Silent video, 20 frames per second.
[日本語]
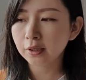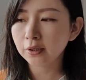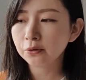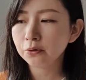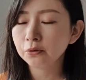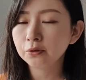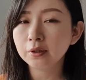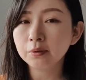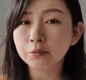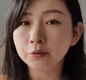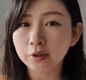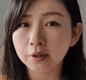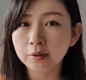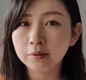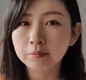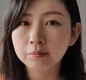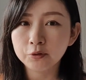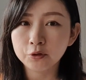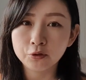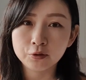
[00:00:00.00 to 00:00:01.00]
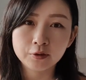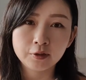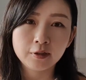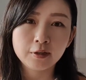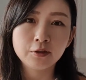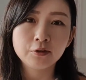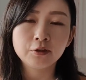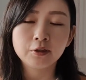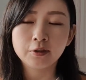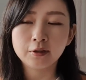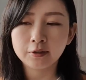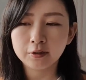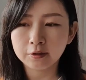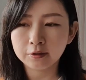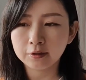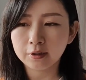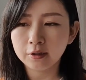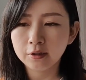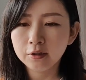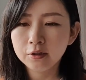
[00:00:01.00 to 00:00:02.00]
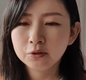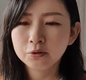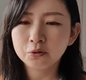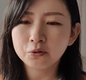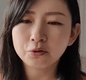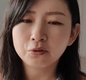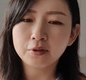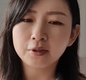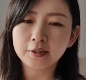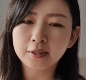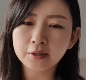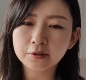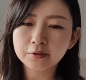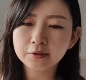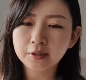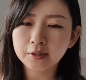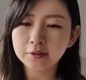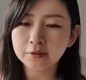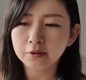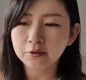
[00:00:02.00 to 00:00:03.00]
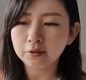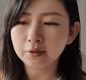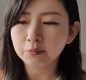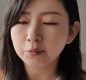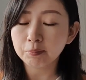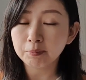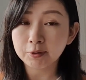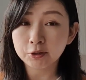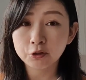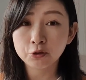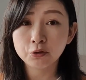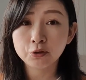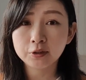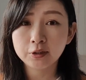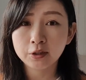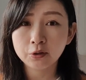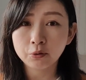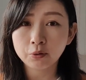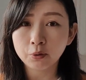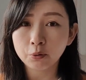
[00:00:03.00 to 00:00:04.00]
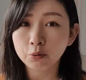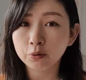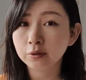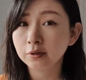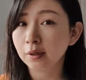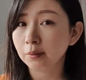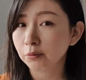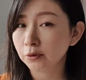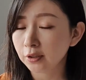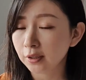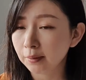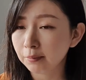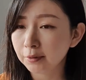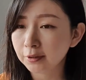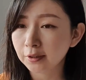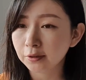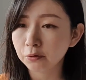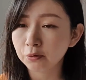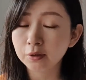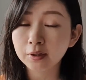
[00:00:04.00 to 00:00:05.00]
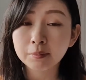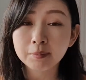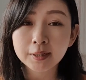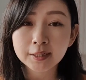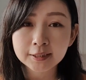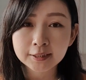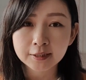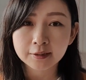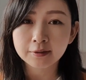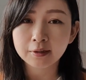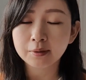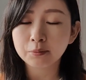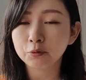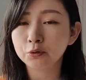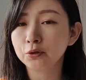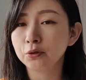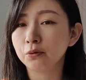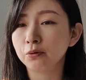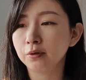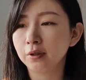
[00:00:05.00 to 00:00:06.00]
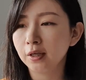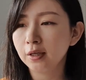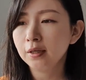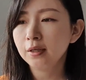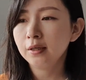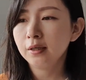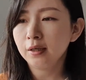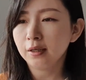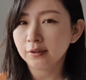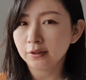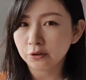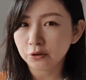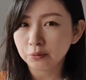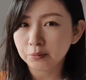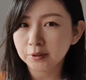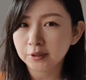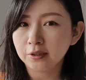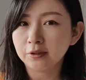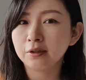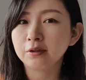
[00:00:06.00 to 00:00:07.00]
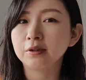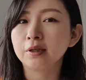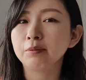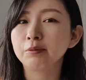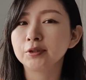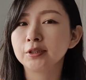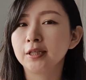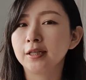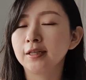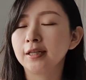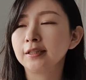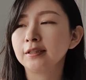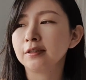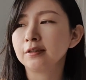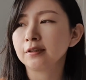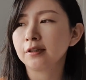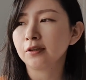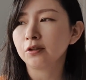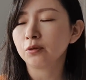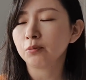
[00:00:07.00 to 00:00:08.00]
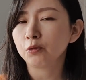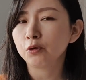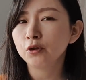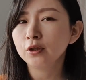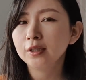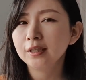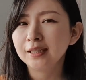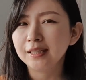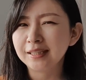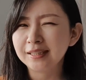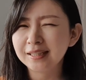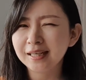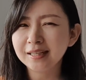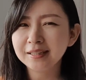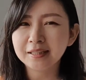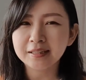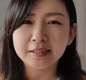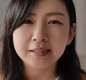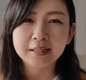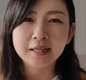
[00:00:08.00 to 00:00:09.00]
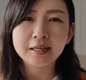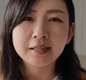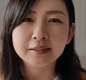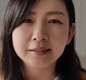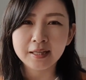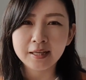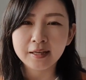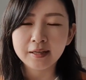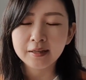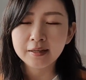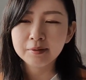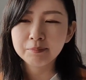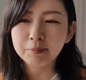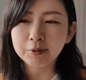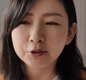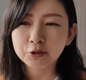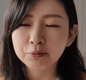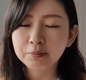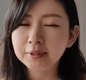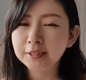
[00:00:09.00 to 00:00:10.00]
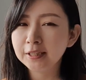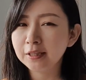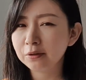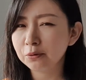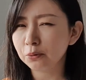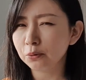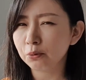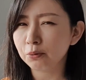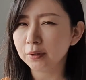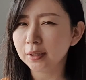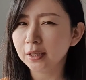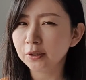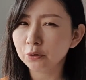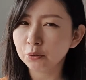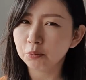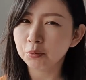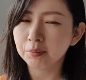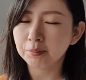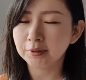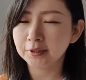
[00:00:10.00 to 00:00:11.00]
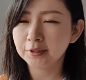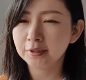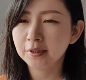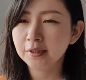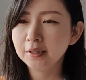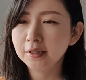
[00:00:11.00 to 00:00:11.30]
日酔いでもね許されるじゃないですかちょっと酒臭いって言っても、まあ、注意程度で終わるかもしれませんそれが毎日だったらもちろんねあんたクビってなるかもしれないですけれども1回や2回で、まあ、クビになることはないと思います